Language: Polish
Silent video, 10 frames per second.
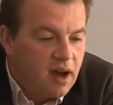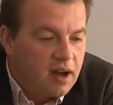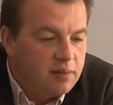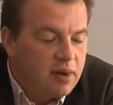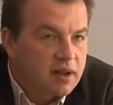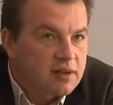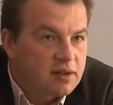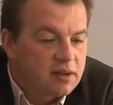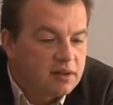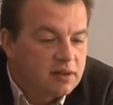ale
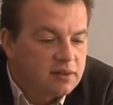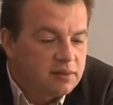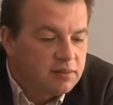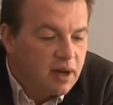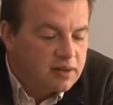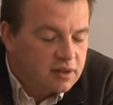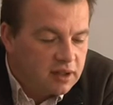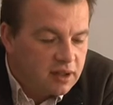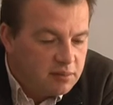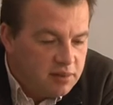bardzo bardzo
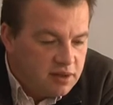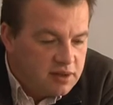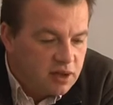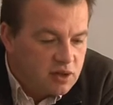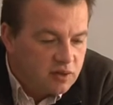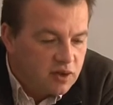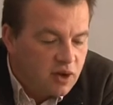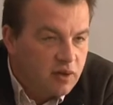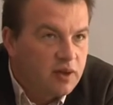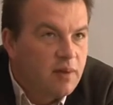takiej bliskiej
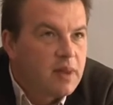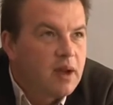człowiekowi,